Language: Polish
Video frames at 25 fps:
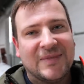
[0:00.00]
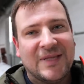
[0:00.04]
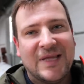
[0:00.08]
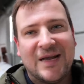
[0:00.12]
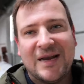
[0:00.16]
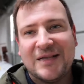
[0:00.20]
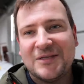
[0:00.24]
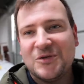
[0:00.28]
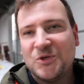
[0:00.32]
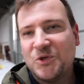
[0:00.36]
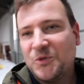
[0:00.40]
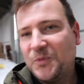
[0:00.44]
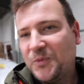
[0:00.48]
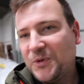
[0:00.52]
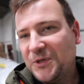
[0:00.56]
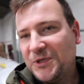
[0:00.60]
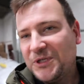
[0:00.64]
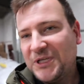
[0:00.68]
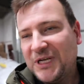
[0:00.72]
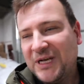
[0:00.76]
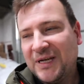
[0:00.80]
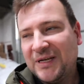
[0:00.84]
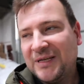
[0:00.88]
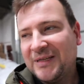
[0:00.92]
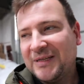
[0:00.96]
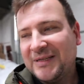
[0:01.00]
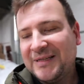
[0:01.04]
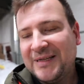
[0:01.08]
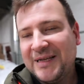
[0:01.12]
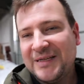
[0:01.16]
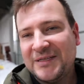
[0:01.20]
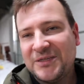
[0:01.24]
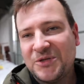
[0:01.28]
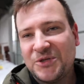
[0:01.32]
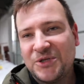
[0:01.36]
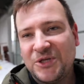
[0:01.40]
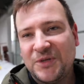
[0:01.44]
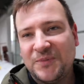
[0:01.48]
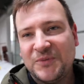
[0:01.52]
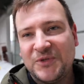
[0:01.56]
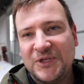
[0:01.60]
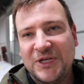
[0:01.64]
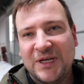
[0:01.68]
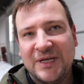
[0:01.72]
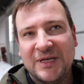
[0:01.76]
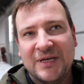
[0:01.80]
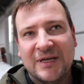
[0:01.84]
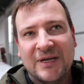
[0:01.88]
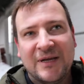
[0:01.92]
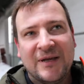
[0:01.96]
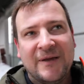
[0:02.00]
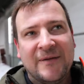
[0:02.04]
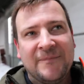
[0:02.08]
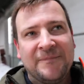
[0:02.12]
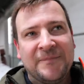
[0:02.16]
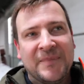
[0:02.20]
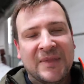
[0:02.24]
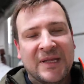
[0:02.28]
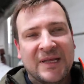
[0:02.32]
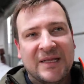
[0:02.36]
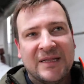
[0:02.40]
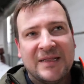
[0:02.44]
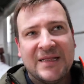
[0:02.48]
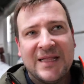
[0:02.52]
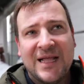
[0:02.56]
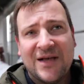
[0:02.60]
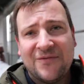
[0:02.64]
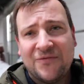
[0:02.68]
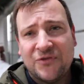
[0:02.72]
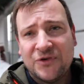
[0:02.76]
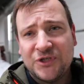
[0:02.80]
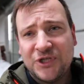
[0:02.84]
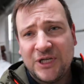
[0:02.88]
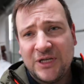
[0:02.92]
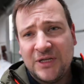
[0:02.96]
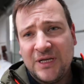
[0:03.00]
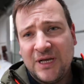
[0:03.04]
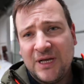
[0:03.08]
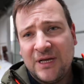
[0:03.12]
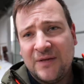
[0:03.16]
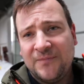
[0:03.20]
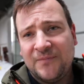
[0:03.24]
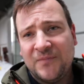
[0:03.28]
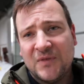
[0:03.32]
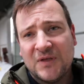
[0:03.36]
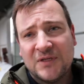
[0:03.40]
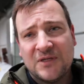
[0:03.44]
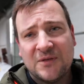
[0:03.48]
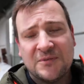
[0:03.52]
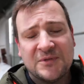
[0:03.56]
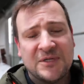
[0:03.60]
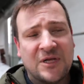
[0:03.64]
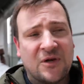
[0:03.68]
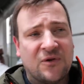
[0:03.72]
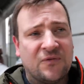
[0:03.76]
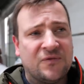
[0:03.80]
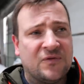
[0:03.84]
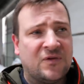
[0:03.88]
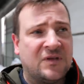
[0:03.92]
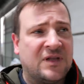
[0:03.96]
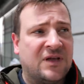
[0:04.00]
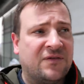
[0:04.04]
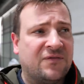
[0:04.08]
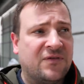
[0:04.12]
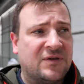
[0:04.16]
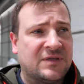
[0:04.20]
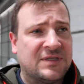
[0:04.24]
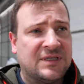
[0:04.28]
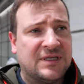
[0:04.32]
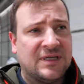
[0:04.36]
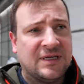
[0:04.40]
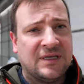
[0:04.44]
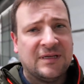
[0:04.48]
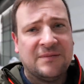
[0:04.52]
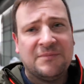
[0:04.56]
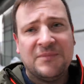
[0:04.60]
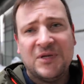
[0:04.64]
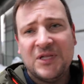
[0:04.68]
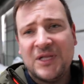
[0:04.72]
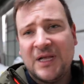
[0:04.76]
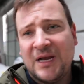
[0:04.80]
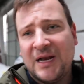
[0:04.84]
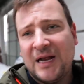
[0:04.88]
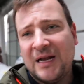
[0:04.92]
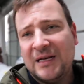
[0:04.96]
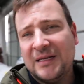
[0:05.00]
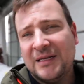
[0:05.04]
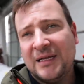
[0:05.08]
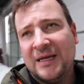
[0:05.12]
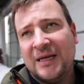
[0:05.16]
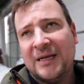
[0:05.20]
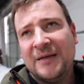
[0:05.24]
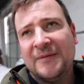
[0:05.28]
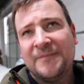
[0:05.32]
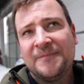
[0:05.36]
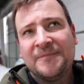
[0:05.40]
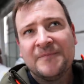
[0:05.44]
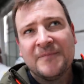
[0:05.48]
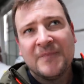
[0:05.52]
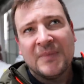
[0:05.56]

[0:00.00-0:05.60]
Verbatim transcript: Teraz już pójdzie nieco szybciej. Nawożenie to są zarówno nawozy mineralne,